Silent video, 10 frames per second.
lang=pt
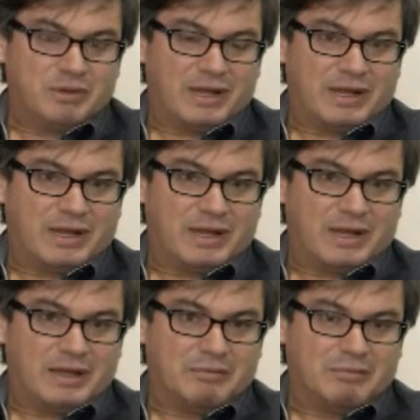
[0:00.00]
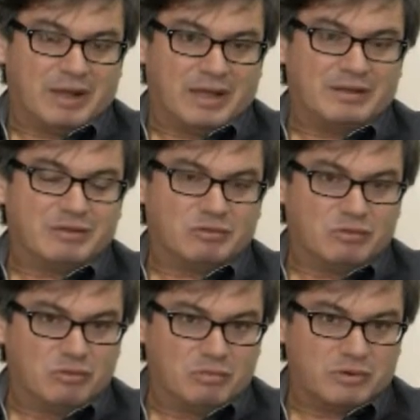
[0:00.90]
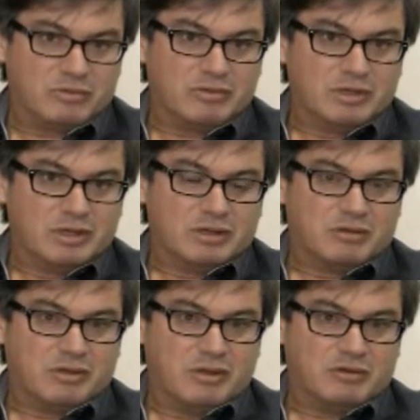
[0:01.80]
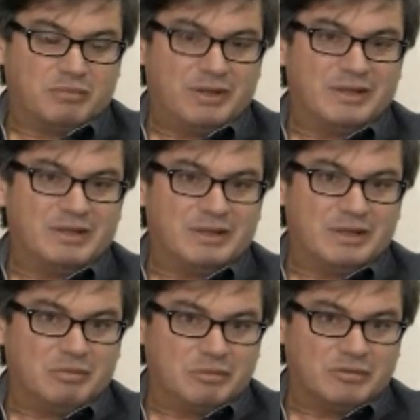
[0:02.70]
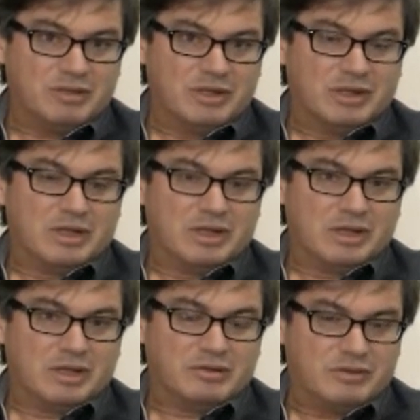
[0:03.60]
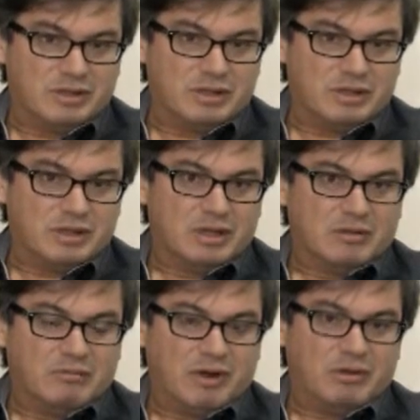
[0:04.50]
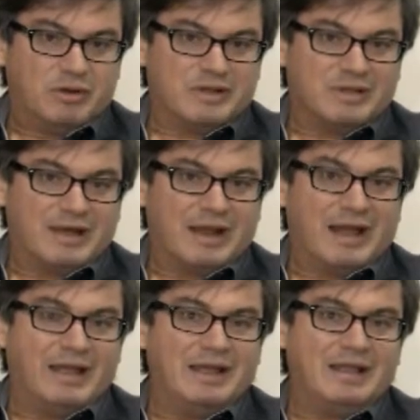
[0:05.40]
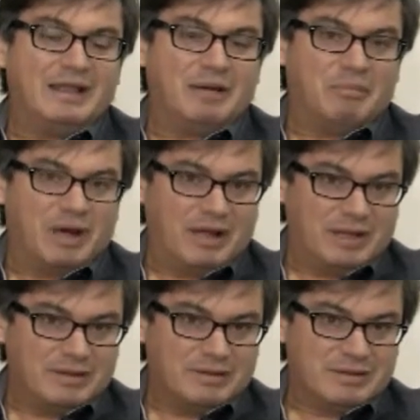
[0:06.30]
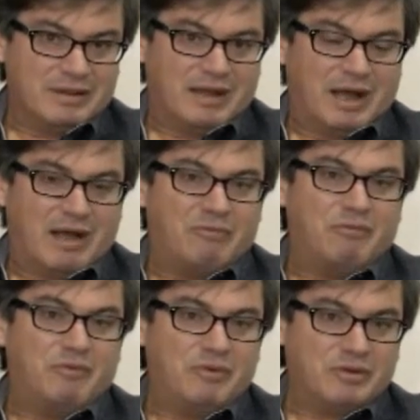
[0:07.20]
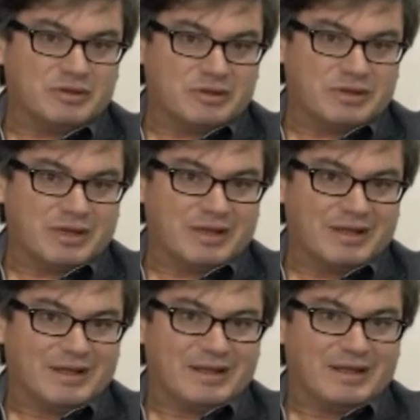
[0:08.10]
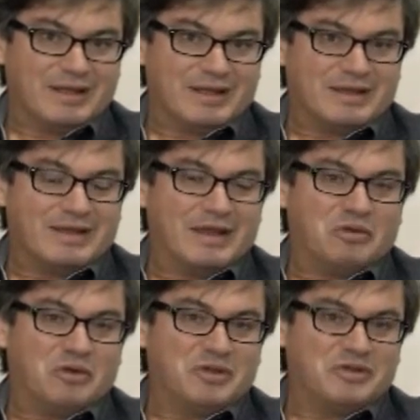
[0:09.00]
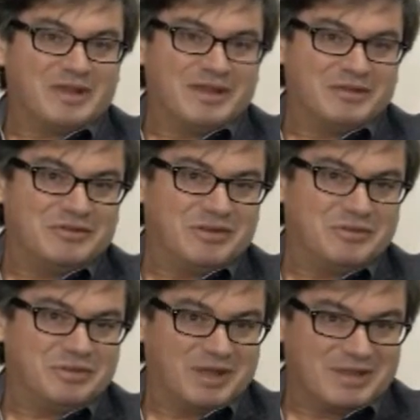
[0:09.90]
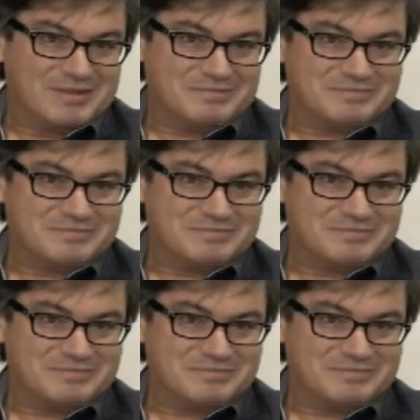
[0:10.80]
para esses números, nós precisamos é, sim valorizar ainda mais a força é, que a nossa região tem.